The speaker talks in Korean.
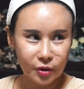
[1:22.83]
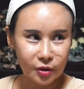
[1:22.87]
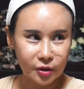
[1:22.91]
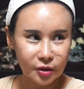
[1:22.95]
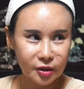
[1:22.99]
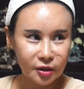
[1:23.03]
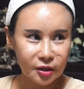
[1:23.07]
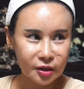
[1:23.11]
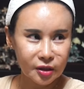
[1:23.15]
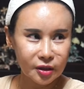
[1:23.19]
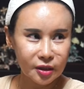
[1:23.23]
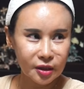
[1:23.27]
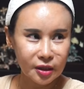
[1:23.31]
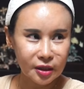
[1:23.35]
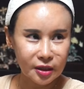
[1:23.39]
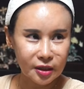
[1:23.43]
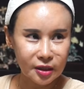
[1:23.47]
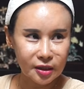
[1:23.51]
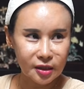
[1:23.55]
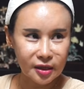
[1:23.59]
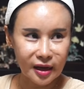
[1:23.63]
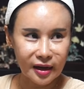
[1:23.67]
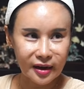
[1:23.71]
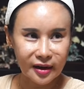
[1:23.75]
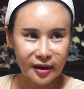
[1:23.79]
큰
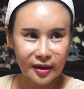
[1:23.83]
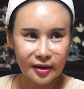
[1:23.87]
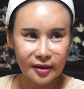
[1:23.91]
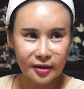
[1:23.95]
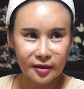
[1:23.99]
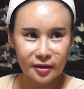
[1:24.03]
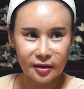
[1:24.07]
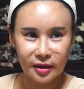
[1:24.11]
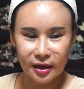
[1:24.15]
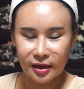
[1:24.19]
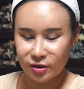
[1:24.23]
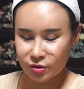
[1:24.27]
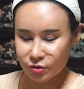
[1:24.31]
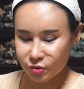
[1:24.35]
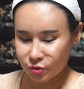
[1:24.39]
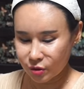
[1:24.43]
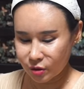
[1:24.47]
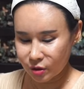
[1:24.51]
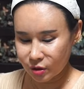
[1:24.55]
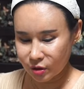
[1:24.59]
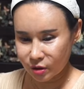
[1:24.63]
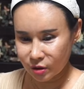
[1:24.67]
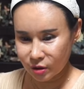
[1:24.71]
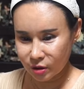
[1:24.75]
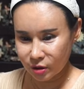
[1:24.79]
일을 나라 일을 할 수
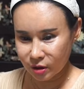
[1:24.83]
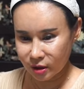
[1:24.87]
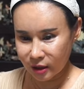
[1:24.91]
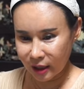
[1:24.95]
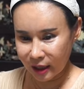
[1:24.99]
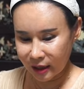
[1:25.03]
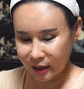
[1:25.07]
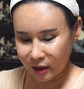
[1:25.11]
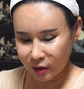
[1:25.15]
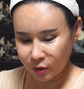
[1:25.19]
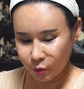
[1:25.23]
있는 나라